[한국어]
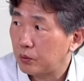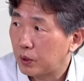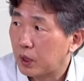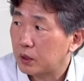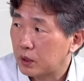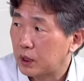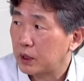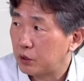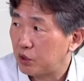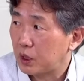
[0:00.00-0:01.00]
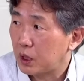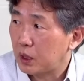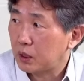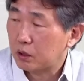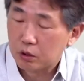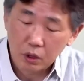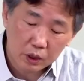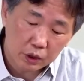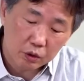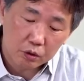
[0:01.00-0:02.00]
다 이제 잘 살 수 있다 하는 철학을
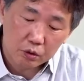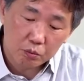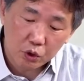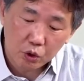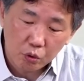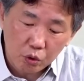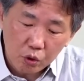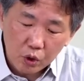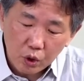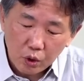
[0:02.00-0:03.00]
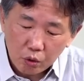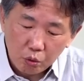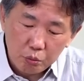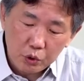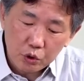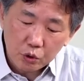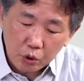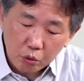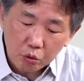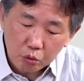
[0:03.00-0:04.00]
가졌던 분이었고 노무현 전
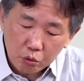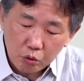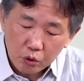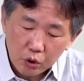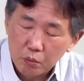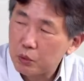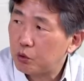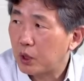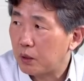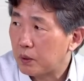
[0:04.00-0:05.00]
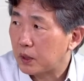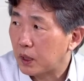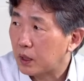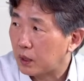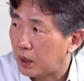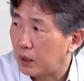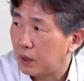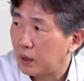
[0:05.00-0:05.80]
대통령도 미국에 할 말은 하겠다.